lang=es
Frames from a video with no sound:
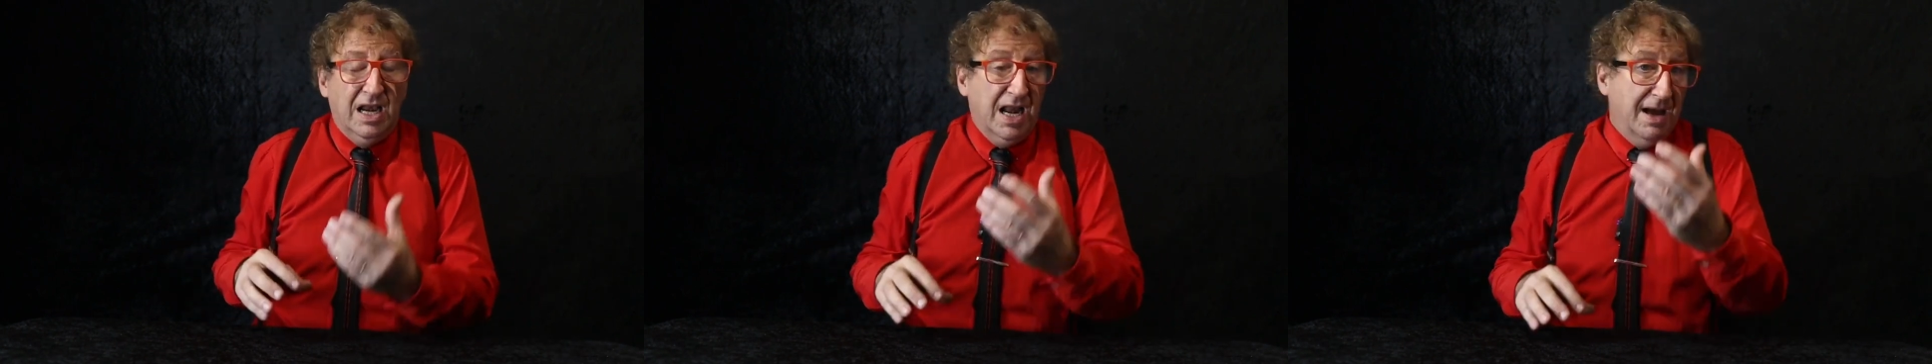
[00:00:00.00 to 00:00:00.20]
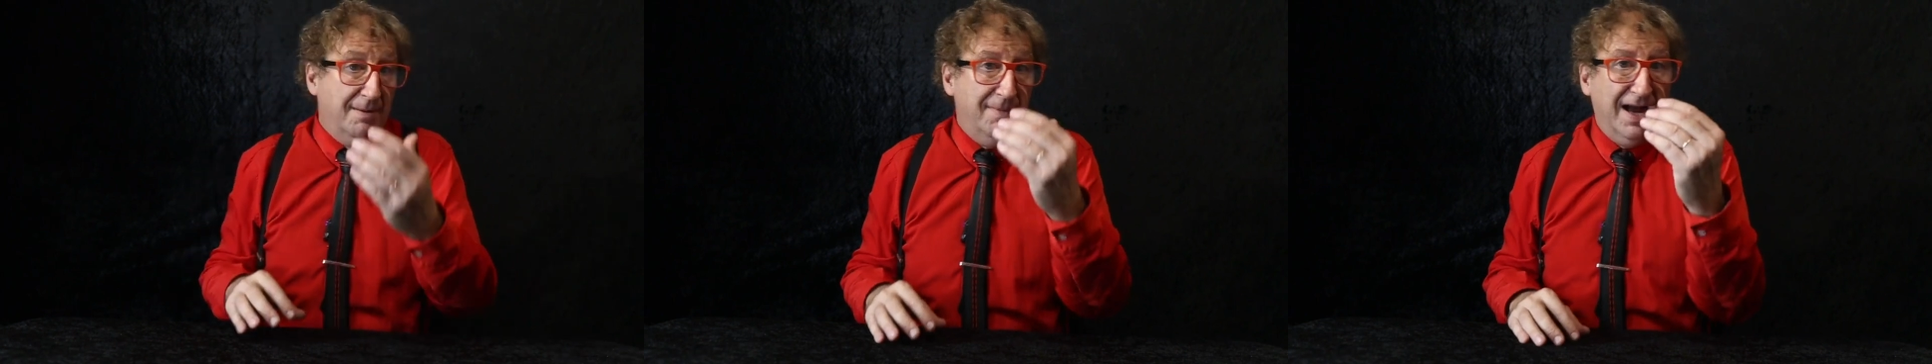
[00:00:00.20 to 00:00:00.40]

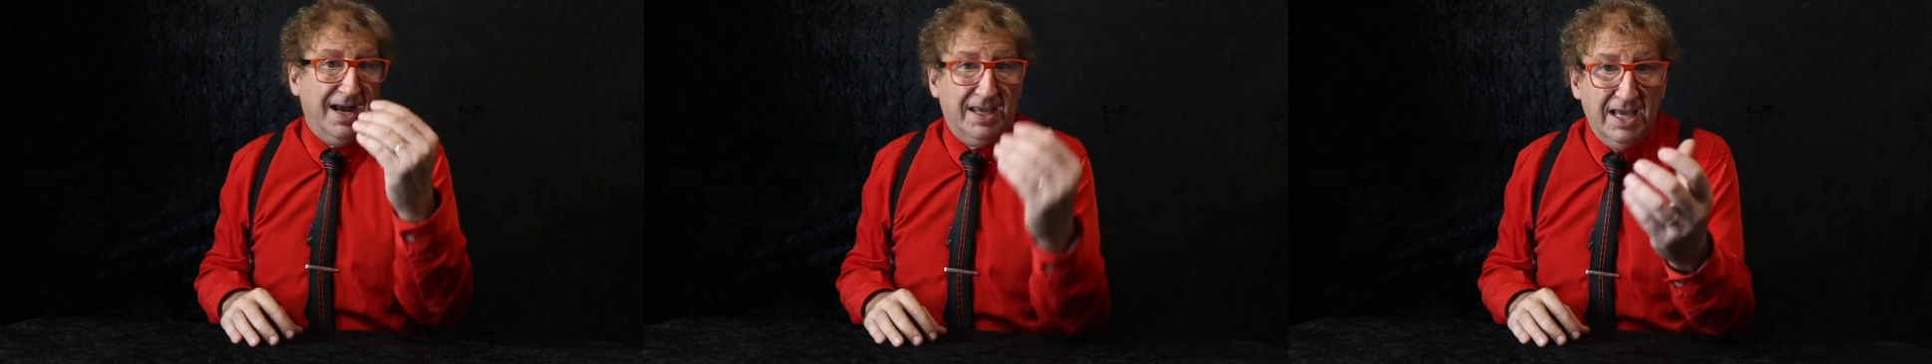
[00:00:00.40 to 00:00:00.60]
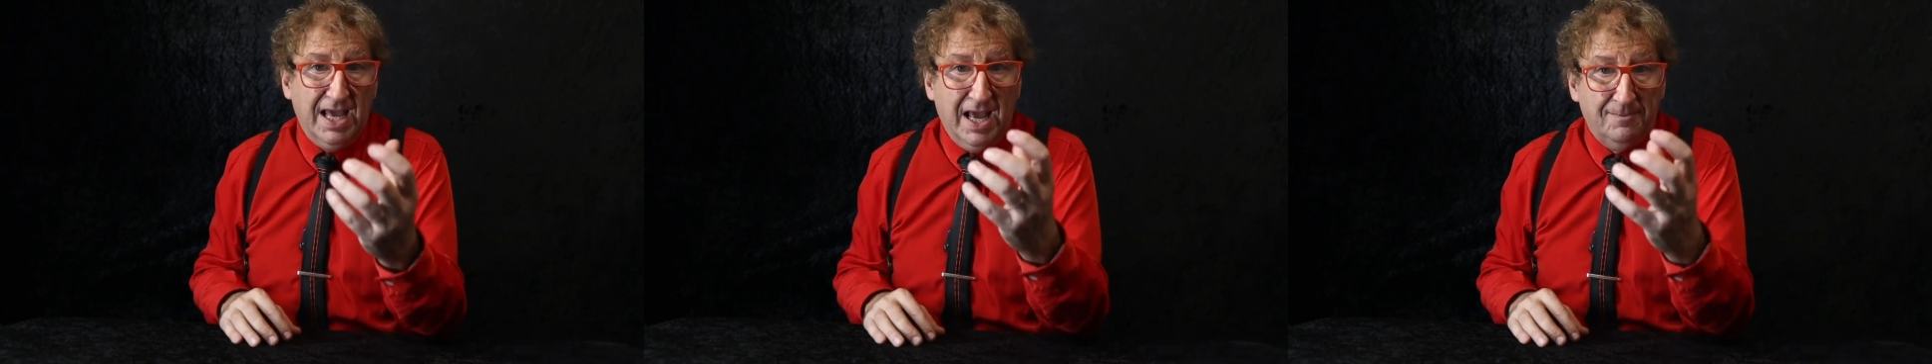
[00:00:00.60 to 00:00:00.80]
La
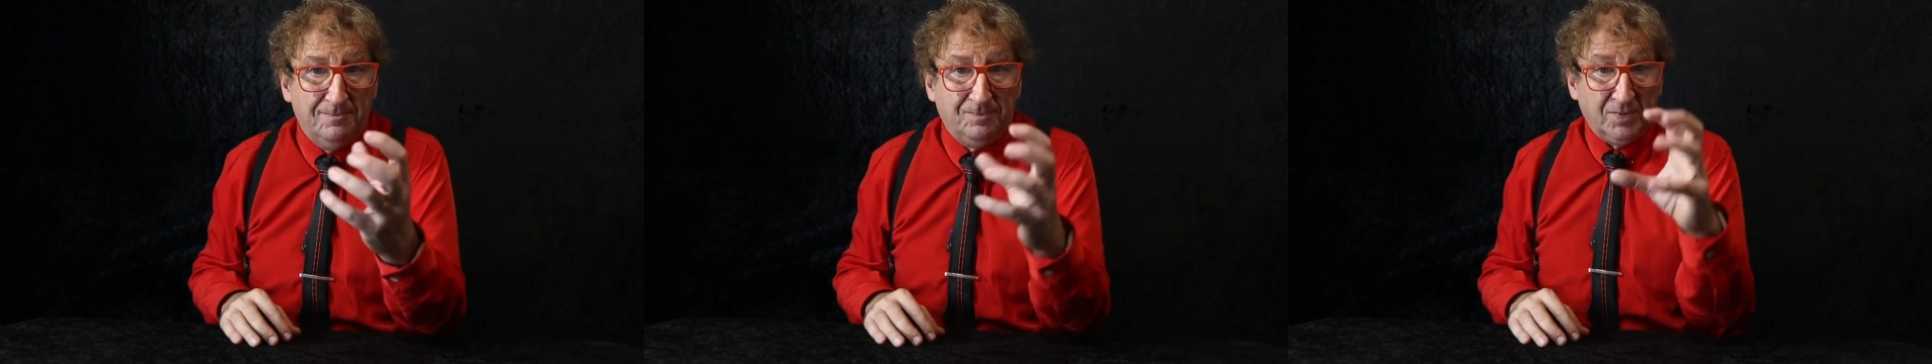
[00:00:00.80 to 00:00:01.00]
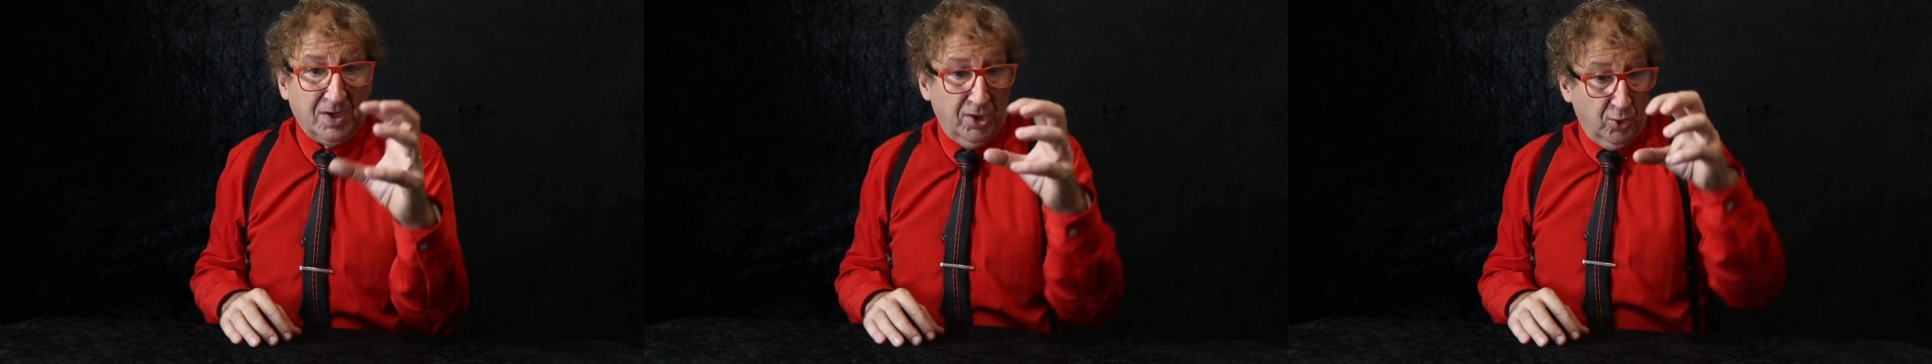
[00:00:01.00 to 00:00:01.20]
magia
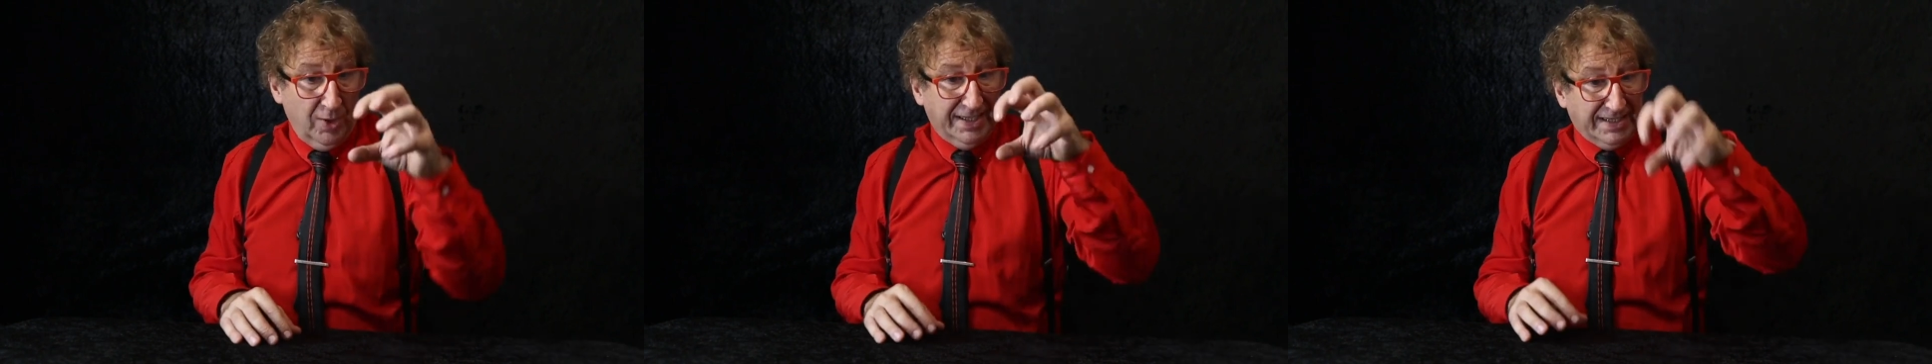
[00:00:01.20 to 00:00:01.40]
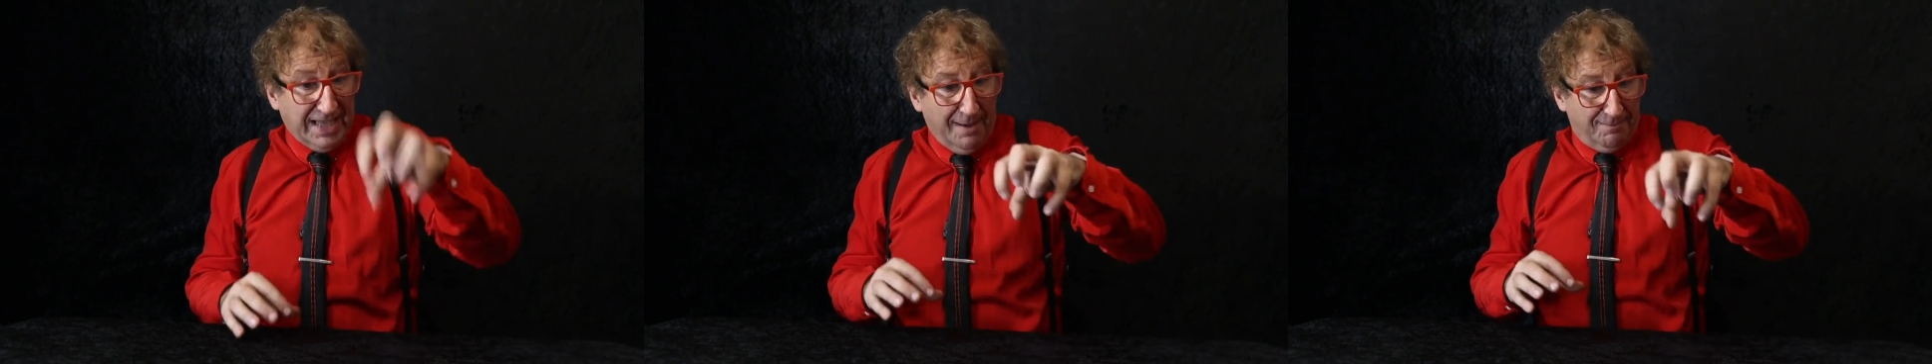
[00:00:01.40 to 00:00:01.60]

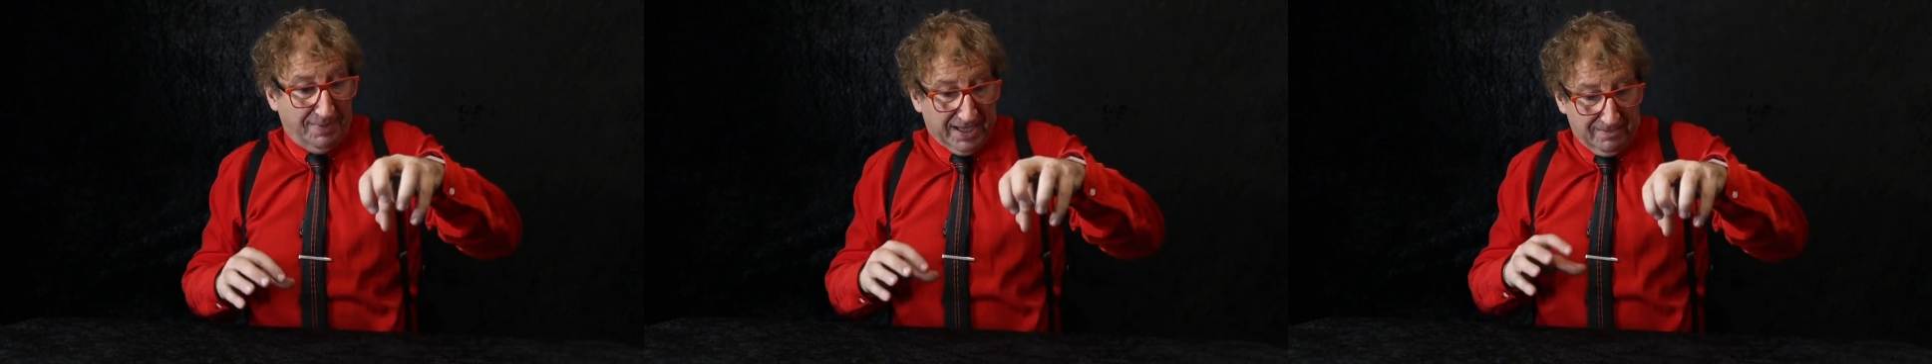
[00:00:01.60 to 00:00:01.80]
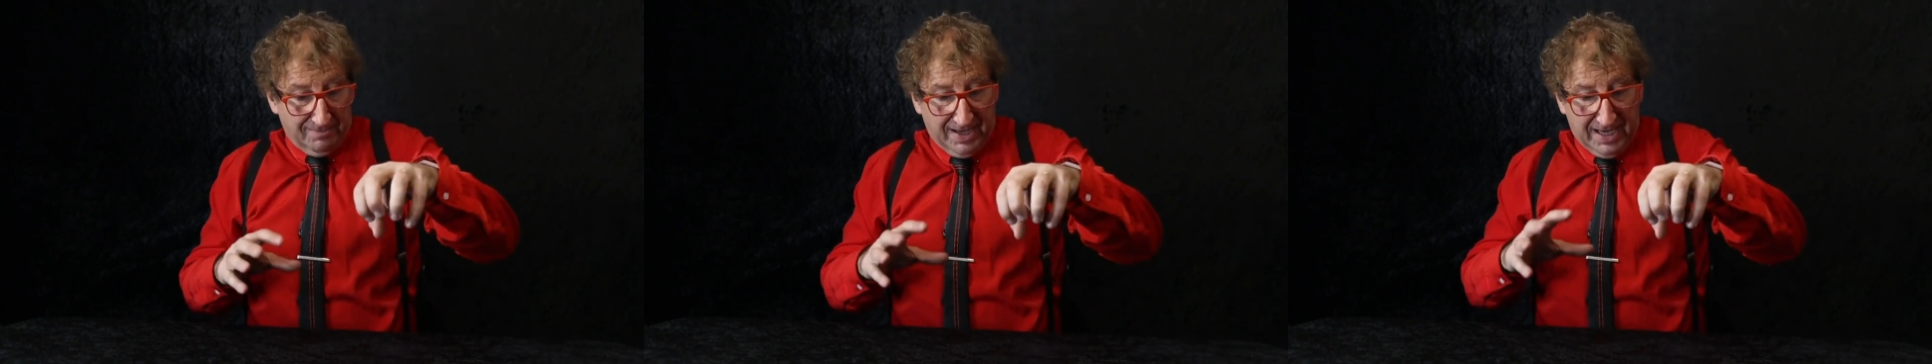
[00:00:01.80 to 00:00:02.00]
no está
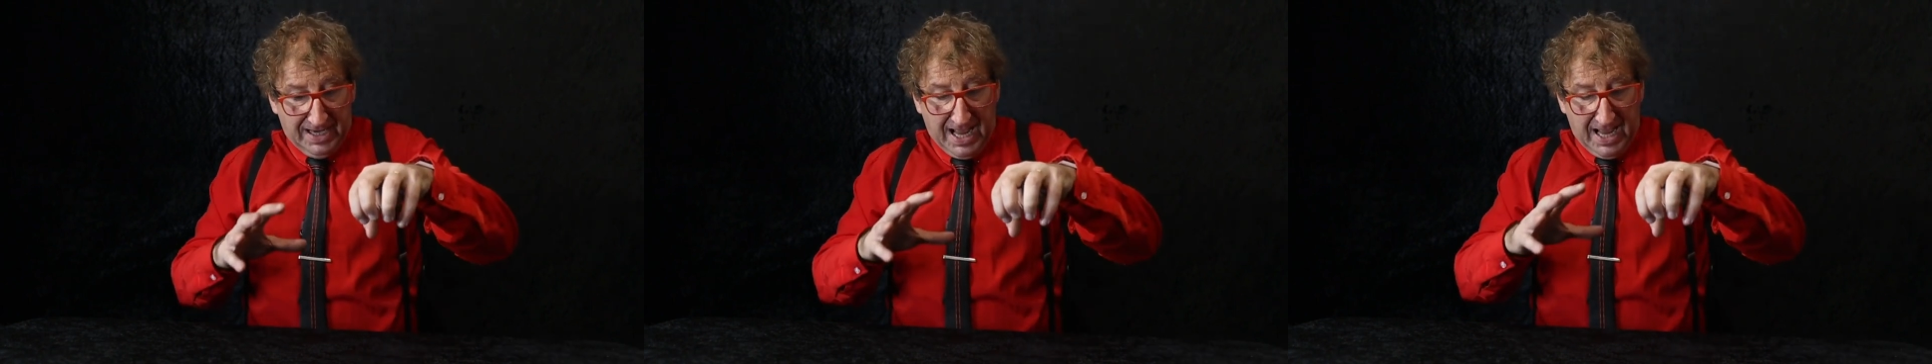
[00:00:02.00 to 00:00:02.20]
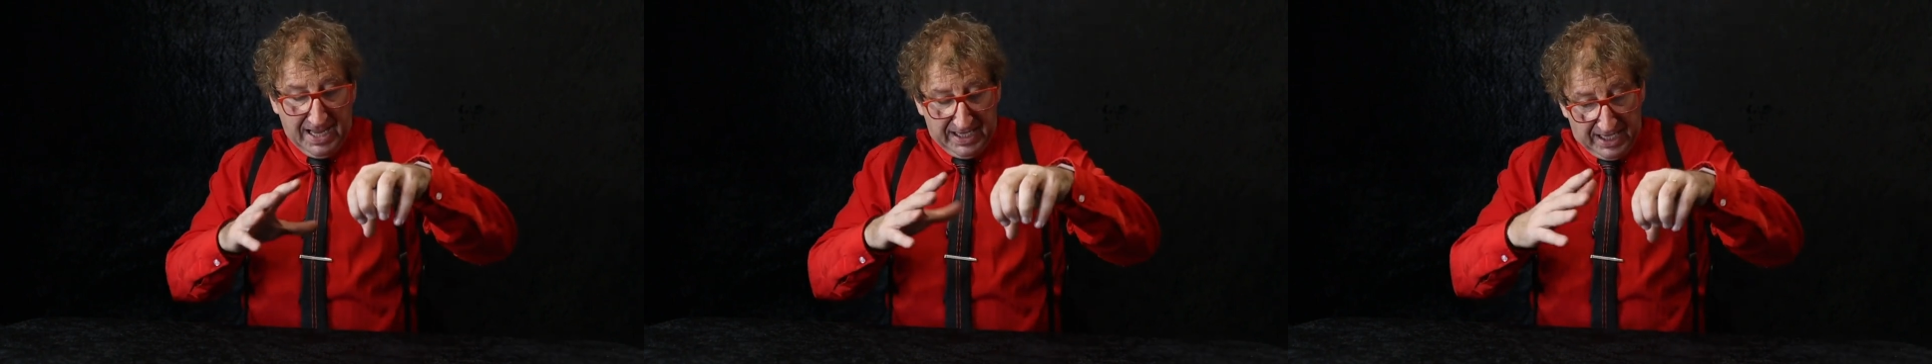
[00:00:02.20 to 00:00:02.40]

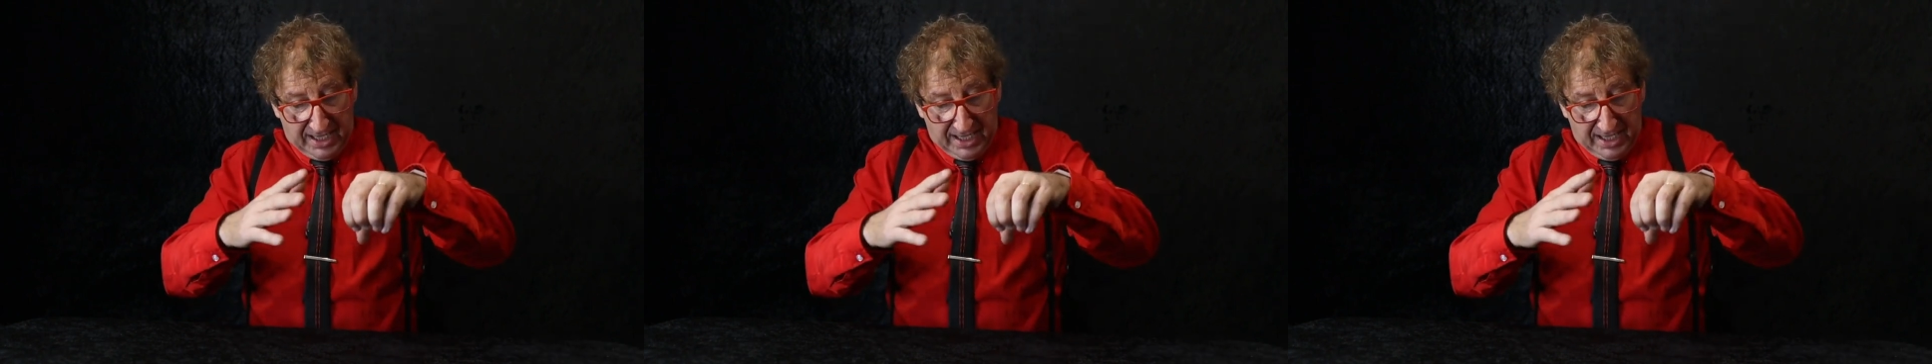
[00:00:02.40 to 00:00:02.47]
primera